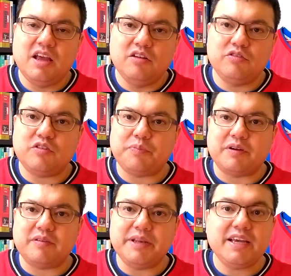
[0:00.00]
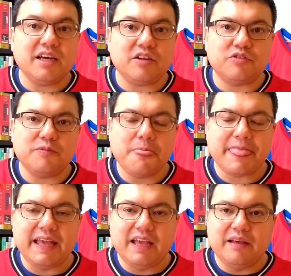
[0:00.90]
nos esportes americanos.
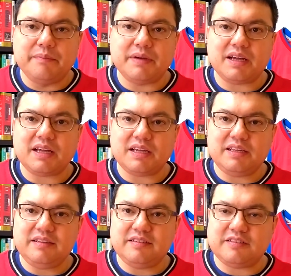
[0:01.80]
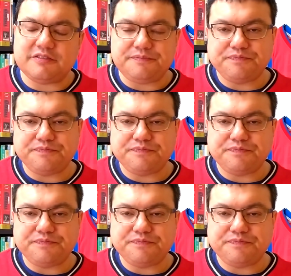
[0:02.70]
Mas